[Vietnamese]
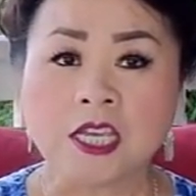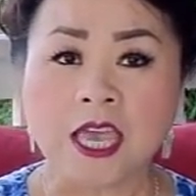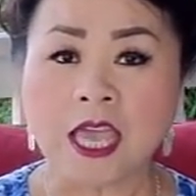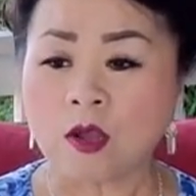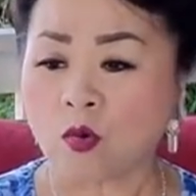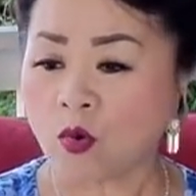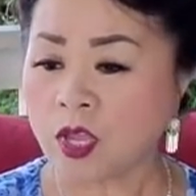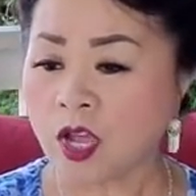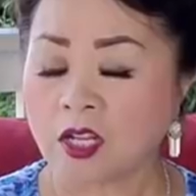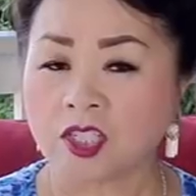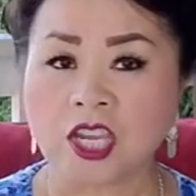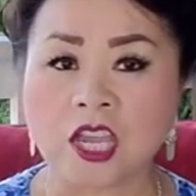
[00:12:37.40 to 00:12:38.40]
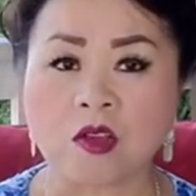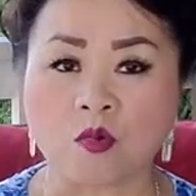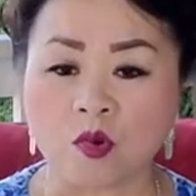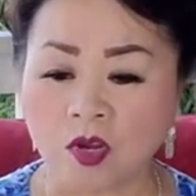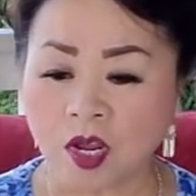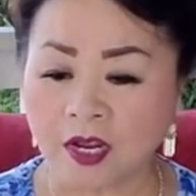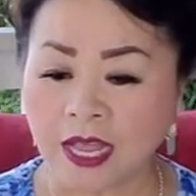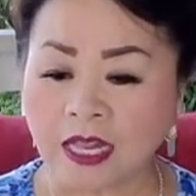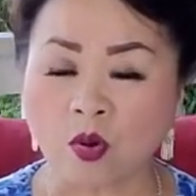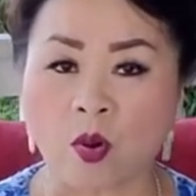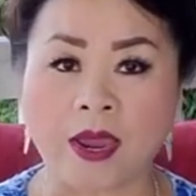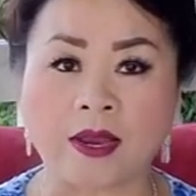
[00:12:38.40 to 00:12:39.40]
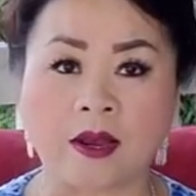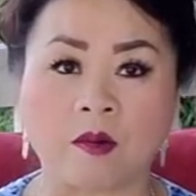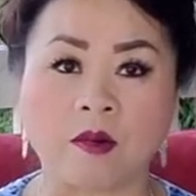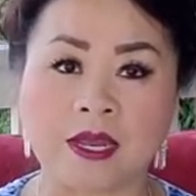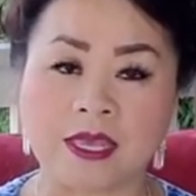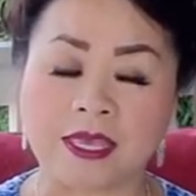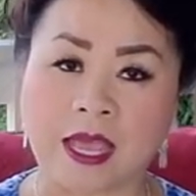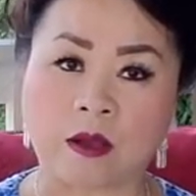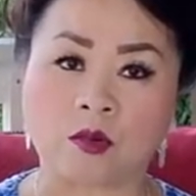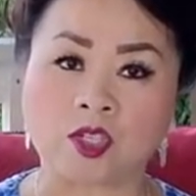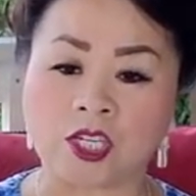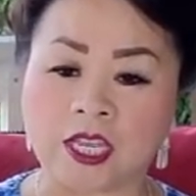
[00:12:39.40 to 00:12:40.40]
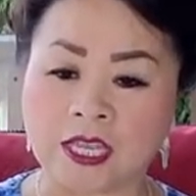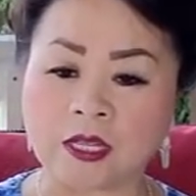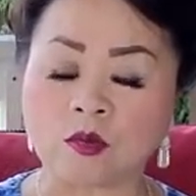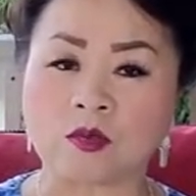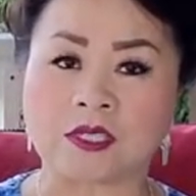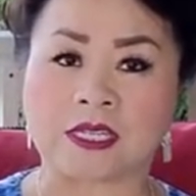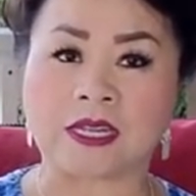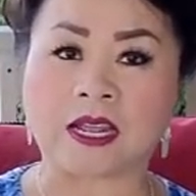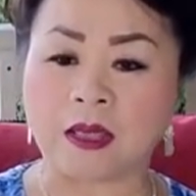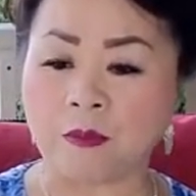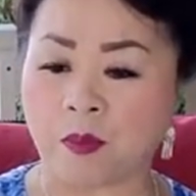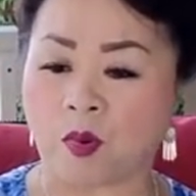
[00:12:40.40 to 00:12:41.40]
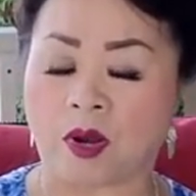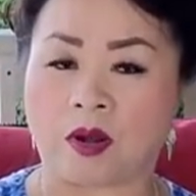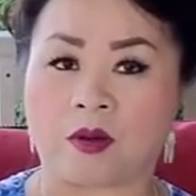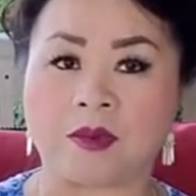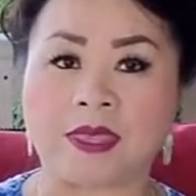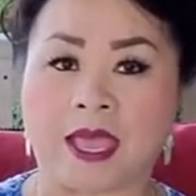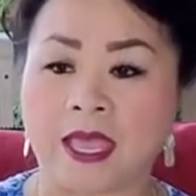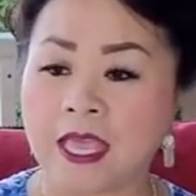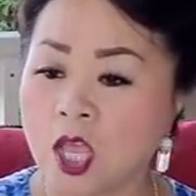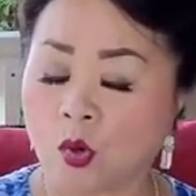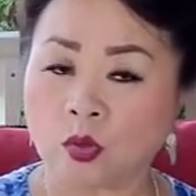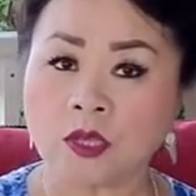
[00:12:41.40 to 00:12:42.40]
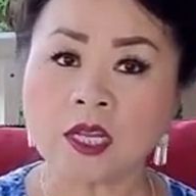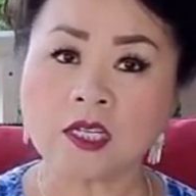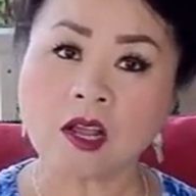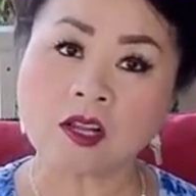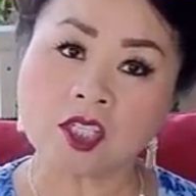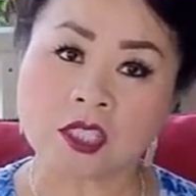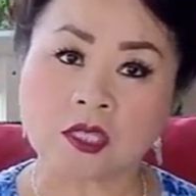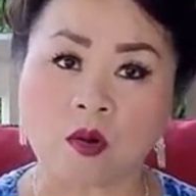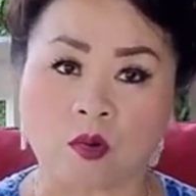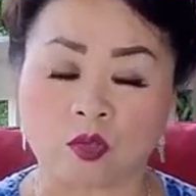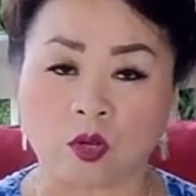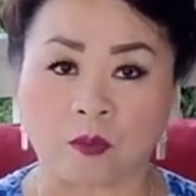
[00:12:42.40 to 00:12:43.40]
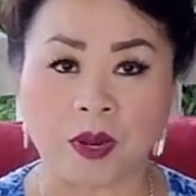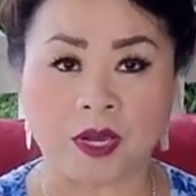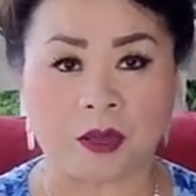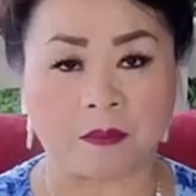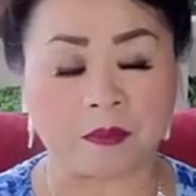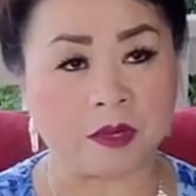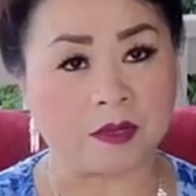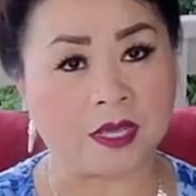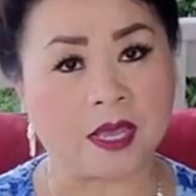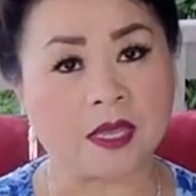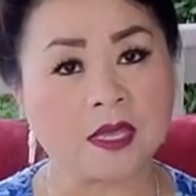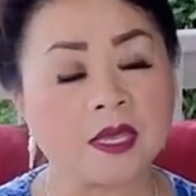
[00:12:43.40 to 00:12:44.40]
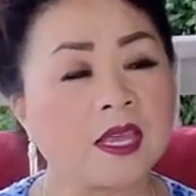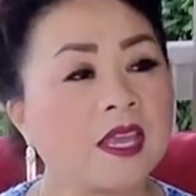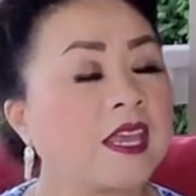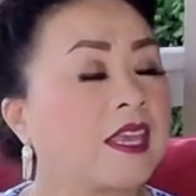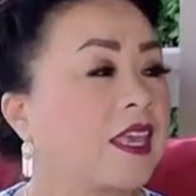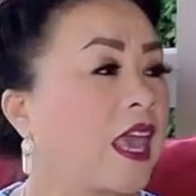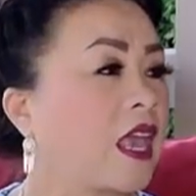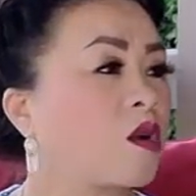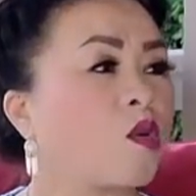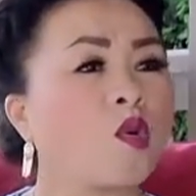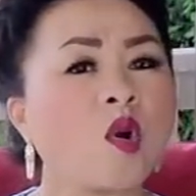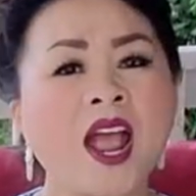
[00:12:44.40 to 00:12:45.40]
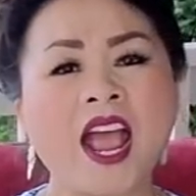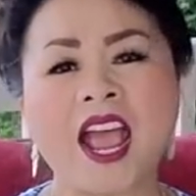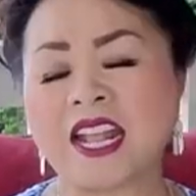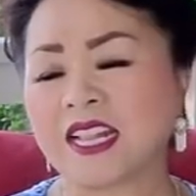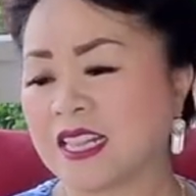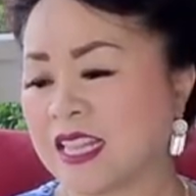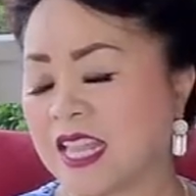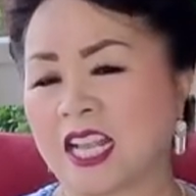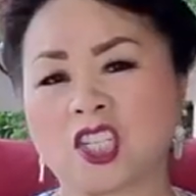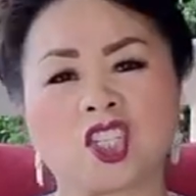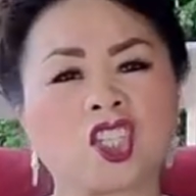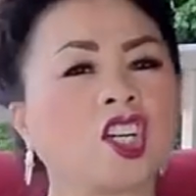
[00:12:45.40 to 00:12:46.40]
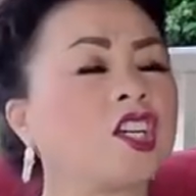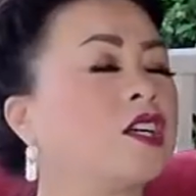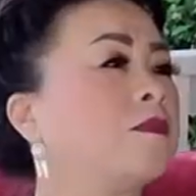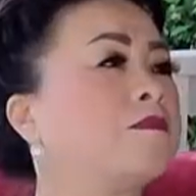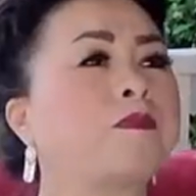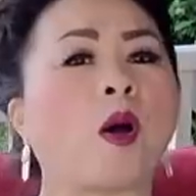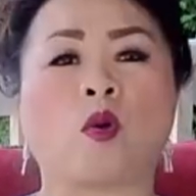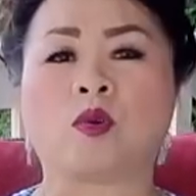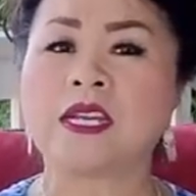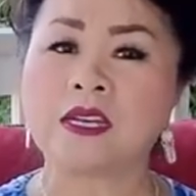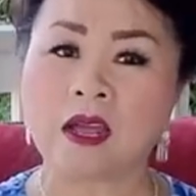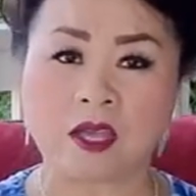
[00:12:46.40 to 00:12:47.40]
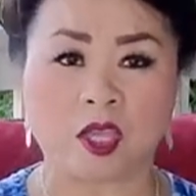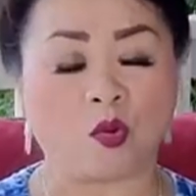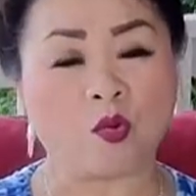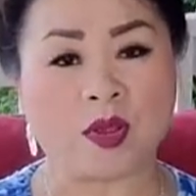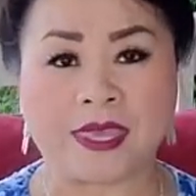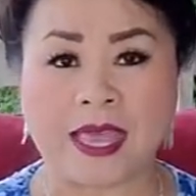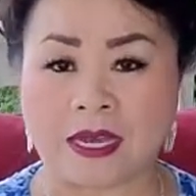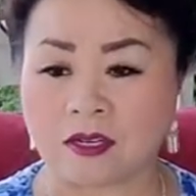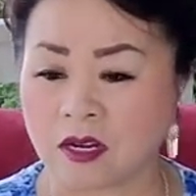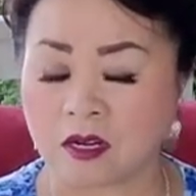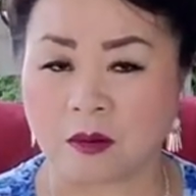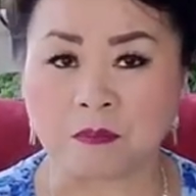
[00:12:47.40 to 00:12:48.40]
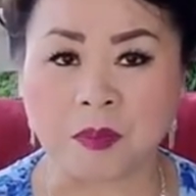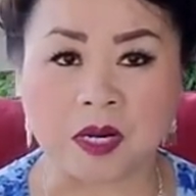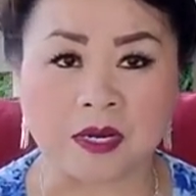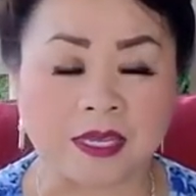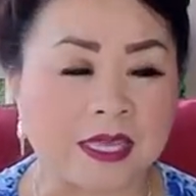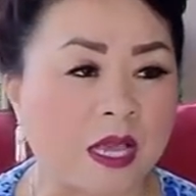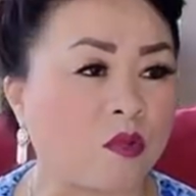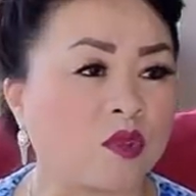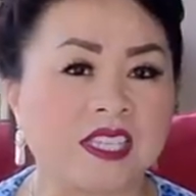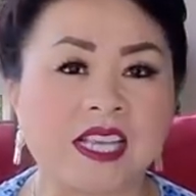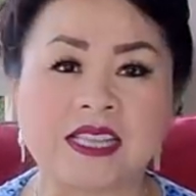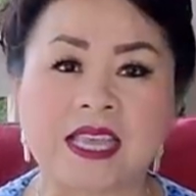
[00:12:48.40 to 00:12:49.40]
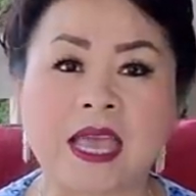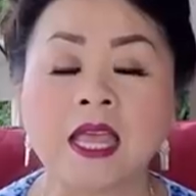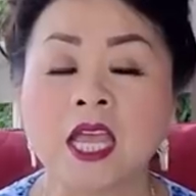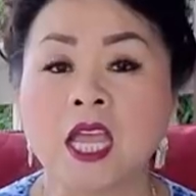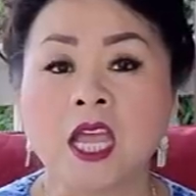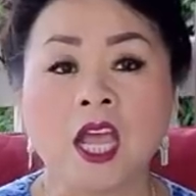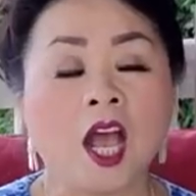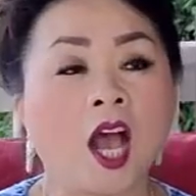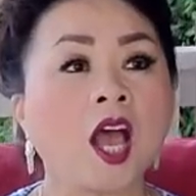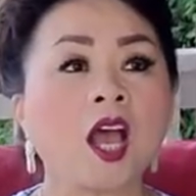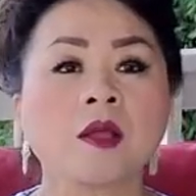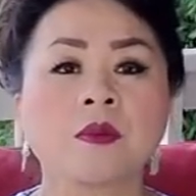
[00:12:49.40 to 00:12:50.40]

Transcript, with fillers: ai của nhà chế của nhà cả thuê là ô li cha của chỉ ít tuổi chỉ năng ít bỏ là ô chạy của tiệt trâu chỉ tàu của tổ ba niệm bự thiệt cái cú hai tia chưa bảo đi na yếu ôi chán ra nửa bự này cái cú chia tia à,